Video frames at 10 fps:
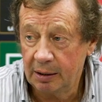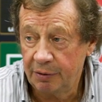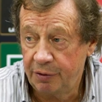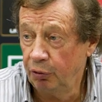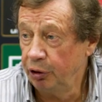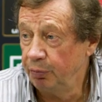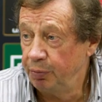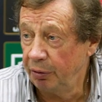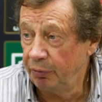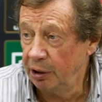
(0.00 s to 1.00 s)
Сегодня
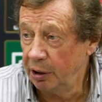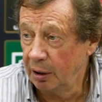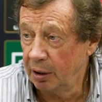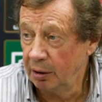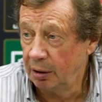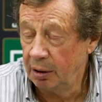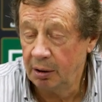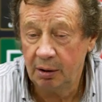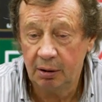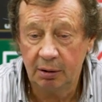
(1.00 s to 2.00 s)
впервые играл э,
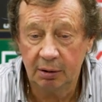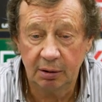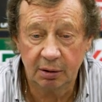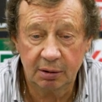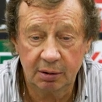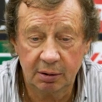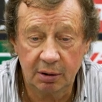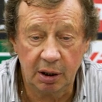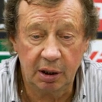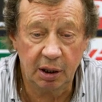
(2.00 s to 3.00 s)

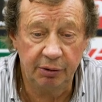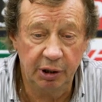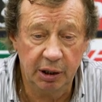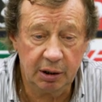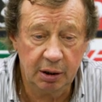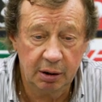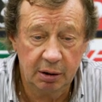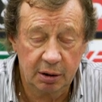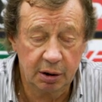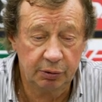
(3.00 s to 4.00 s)
Краховяк,
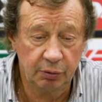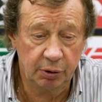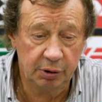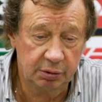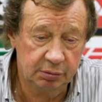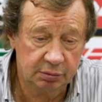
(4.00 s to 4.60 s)
который